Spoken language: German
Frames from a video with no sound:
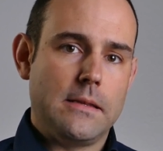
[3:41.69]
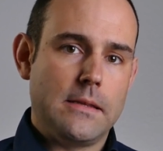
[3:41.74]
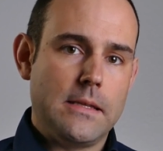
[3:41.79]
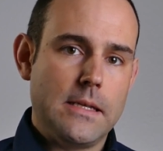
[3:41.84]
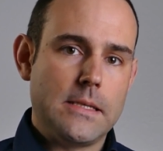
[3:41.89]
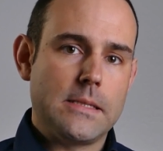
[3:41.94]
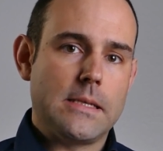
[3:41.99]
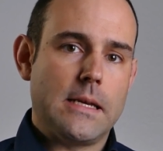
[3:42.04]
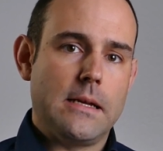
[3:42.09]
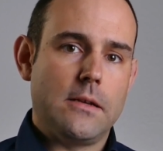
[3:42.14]

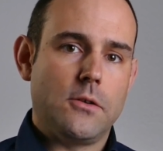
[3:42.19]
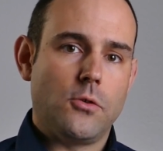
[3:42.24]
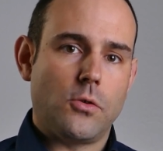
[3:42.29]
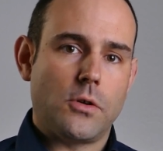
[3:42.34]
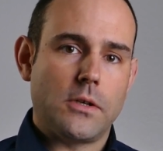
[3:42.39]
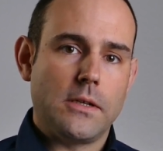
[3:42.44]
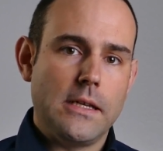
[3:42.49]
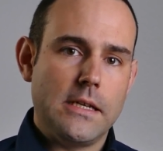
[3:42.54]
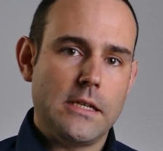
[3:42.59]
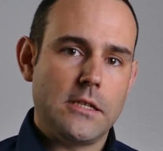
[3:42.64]
diese noch
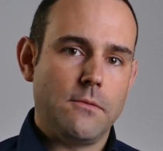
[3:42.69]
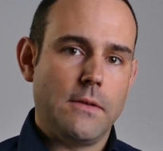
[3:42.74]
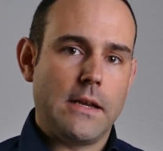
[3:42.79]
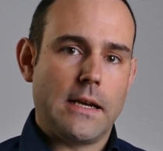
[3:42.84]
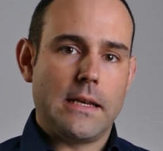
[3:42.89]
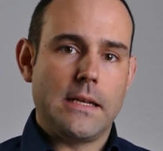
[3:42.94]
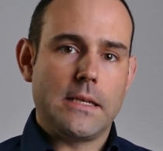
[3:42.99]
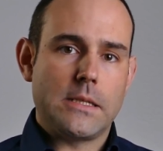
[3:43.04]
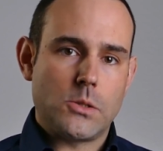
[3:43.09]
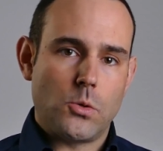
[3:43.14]
nicht
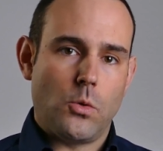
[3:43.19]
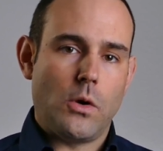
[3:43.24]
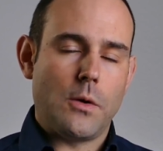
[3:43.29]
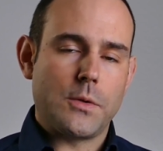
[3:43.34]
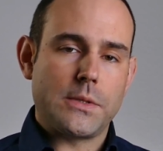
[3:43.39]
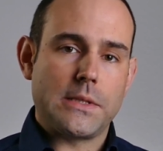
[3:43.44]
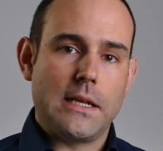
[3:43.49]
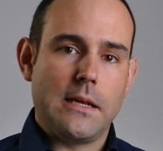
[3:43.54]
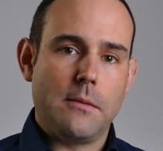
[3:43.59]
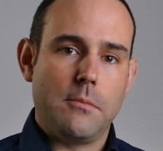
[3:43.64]
wirklich so
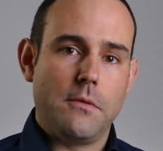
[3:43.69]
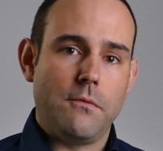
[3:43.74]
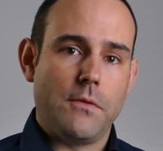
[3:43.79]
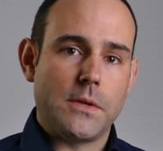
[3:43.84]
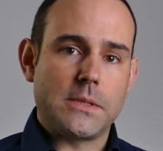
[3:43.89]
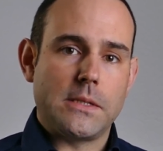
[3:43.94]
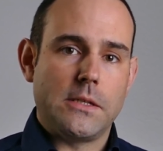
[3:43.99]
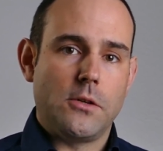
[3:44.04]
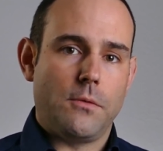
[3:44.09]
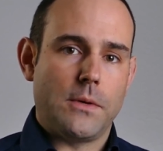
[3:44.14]
ausleben,
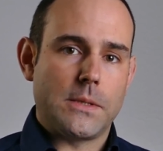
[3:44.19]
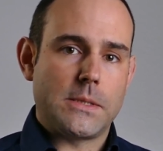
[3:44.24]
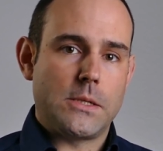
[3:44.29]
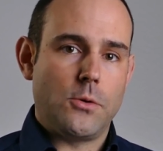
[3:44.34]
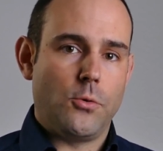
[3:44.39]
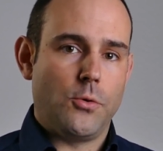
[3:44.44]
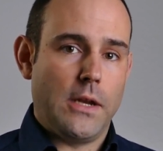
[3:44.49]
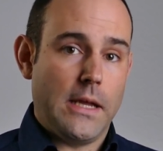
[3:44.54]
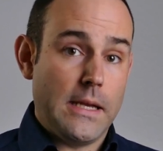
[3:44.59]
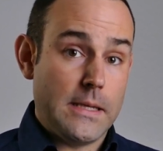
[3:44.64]
was
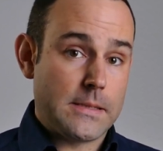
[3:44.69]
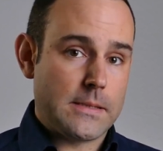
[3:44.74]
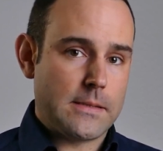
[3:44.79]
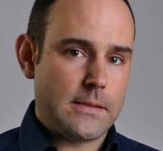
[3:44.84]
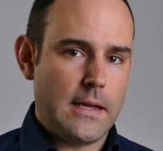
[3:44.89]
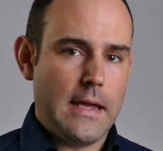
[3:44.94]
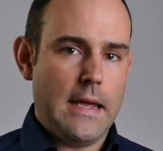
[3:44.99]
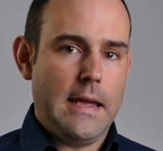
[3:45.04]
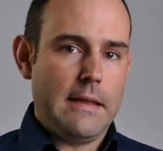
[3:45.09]
Innovation ist.